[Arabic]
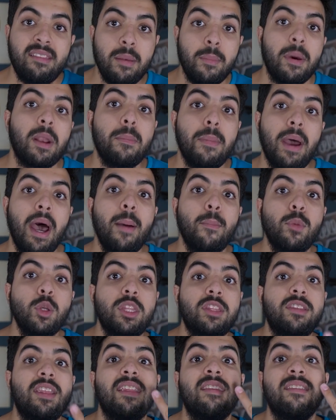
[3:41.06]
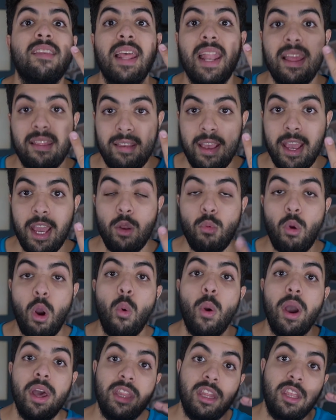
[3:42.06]
استمر معاه مده سنتين
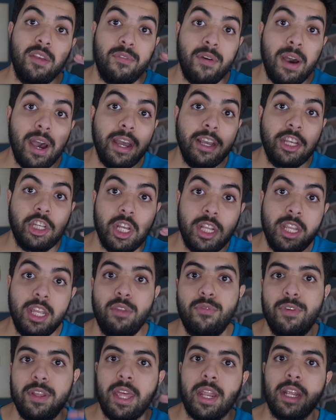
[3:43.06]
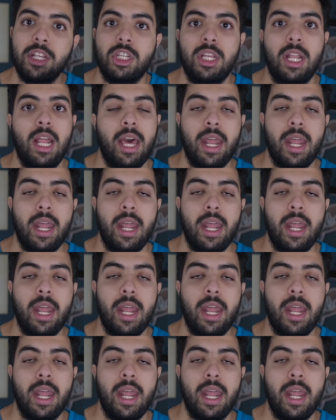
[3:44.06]
وهو ارتفاع شديد في درجه